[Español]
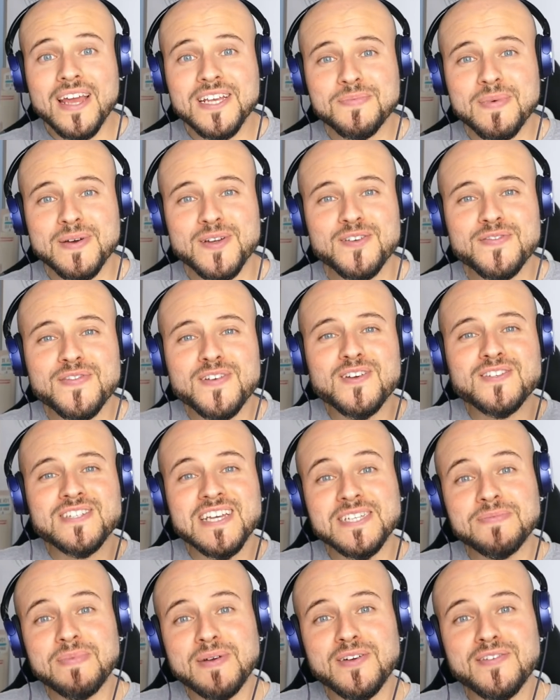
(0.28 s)
hispanófilos e
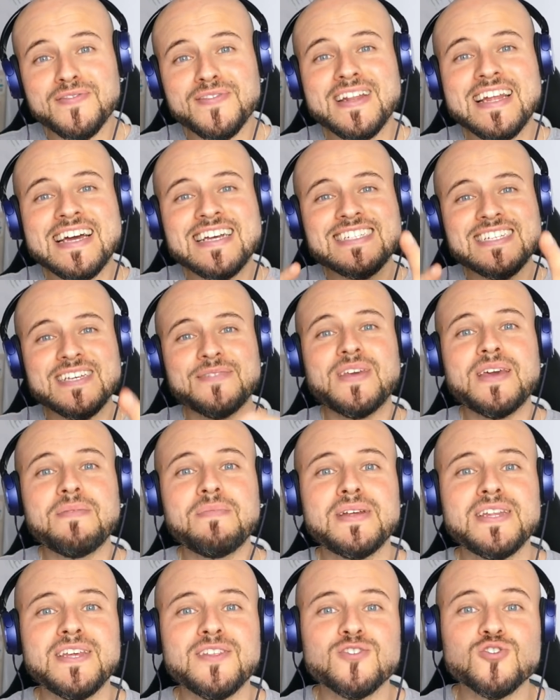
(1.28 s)
hispanófilas y
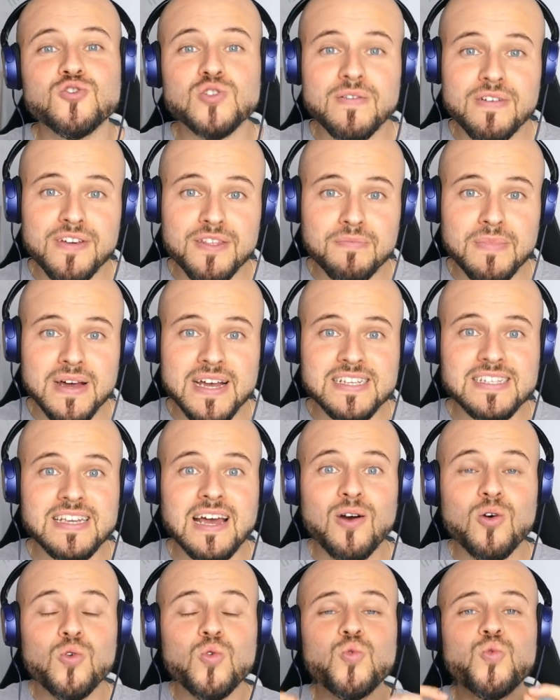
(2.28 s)
bienvenidos una vez más
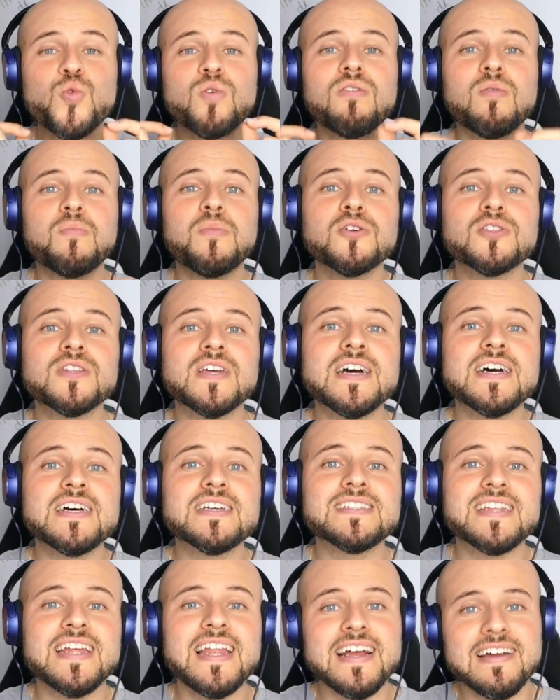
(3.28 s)
a un nuevo
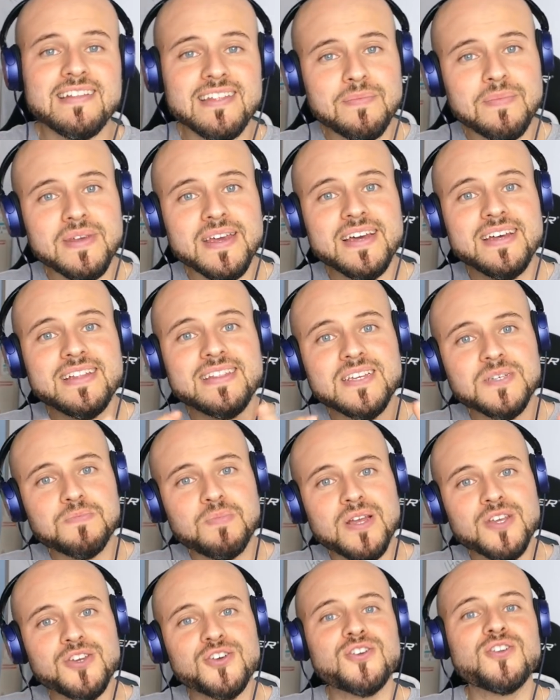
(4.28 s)
podcast de la Academia de
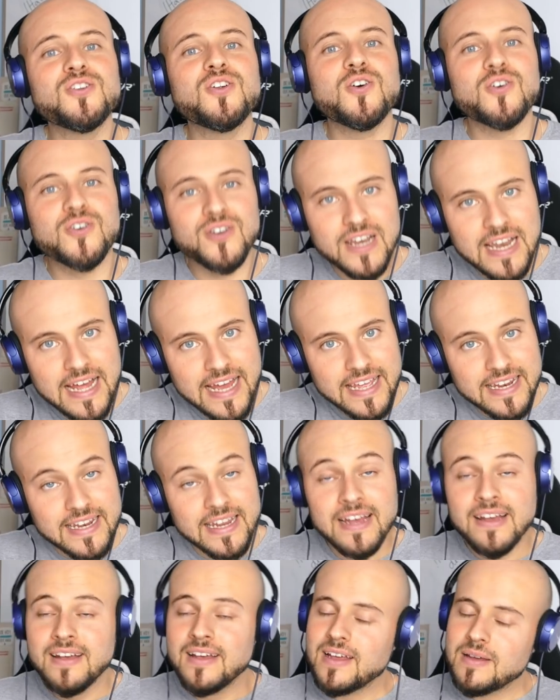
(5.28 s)
Español Online.
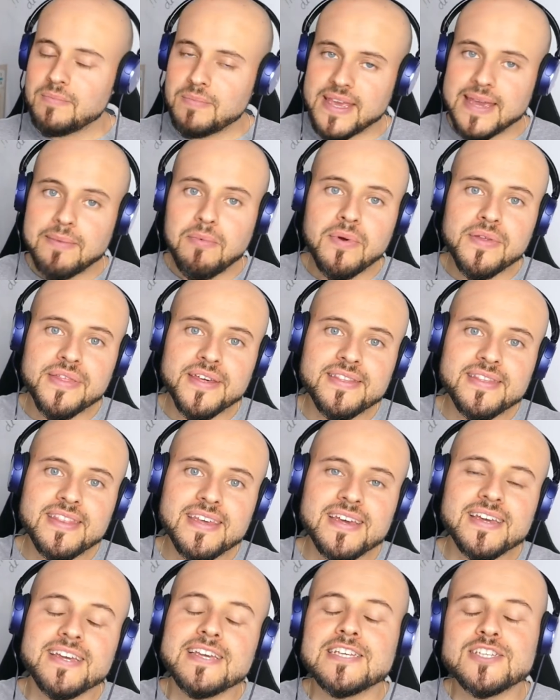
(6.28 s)
Me llamo
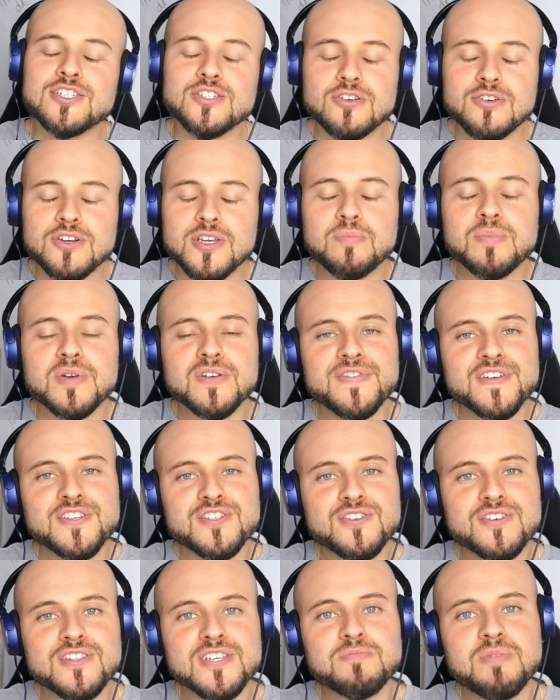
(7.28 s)
Vicente y soy
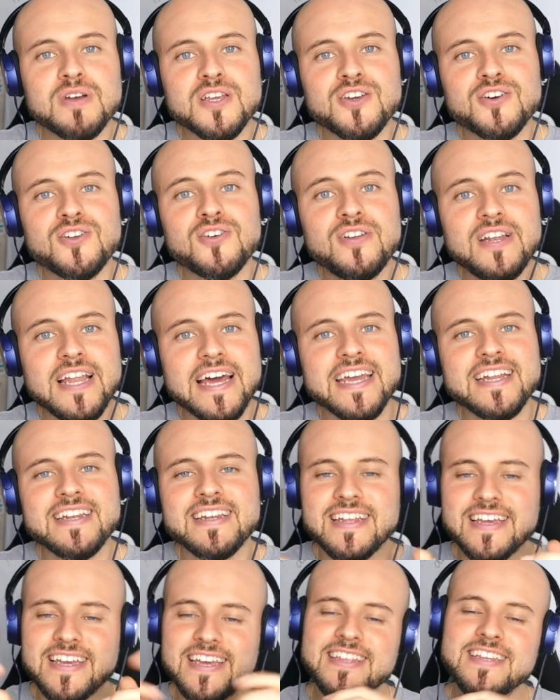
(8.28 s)
profesor de español online
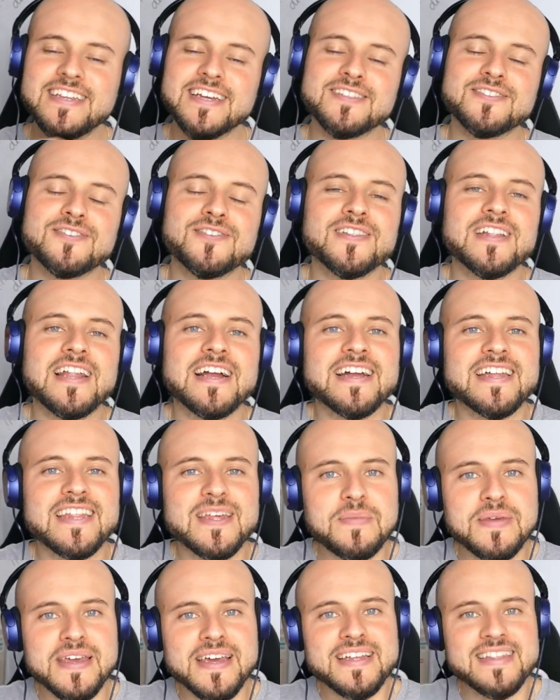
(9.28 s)
y director de la
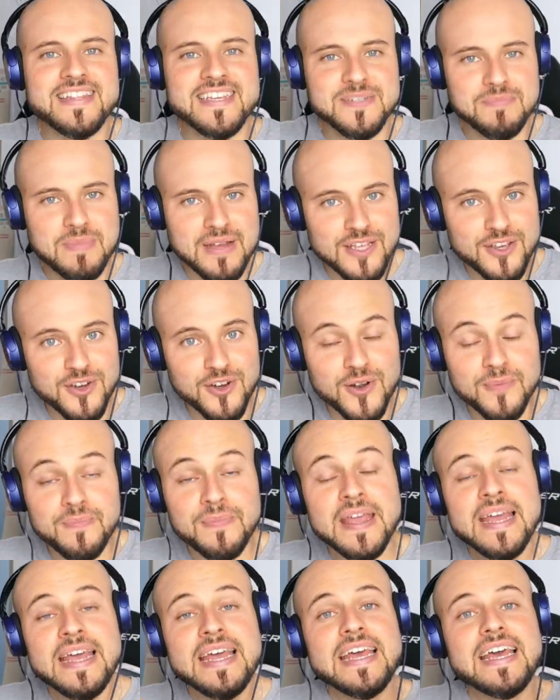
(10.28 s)
Academia de Español.
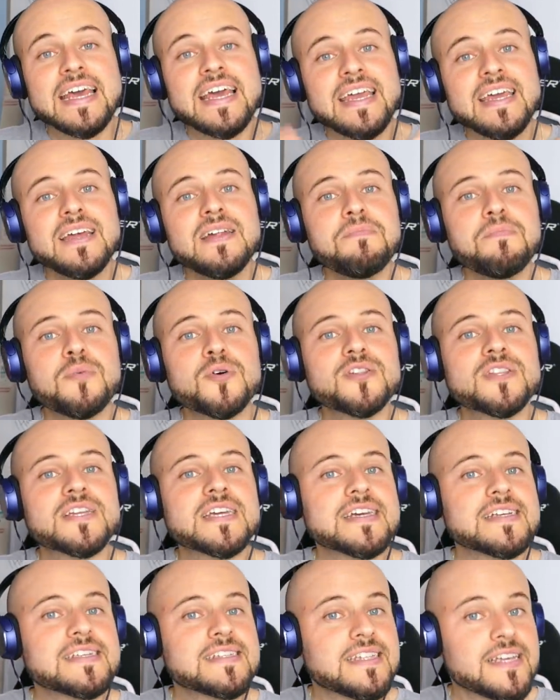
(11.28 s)
Y en el
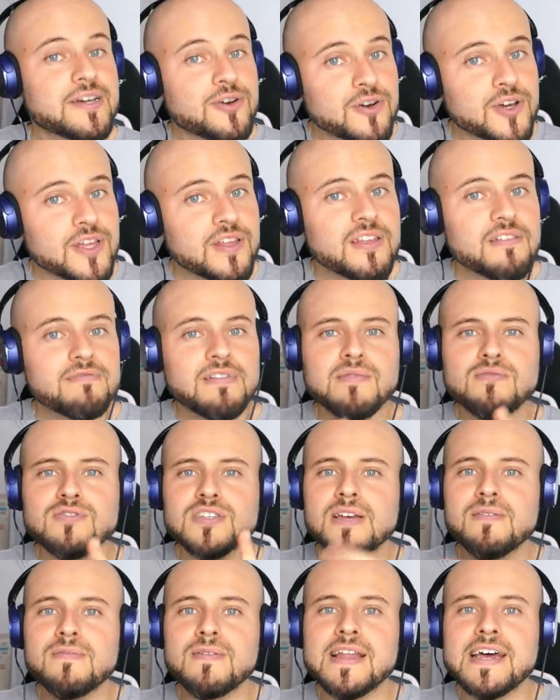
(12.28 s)
podcast de hoy vamos
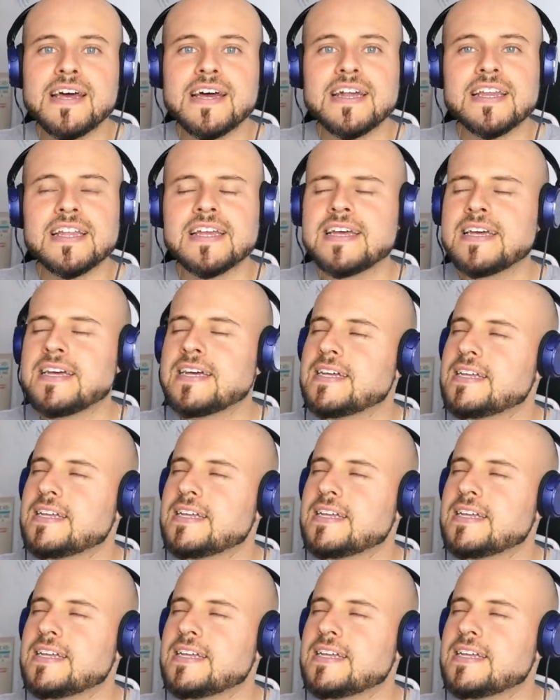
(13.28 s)
a hablar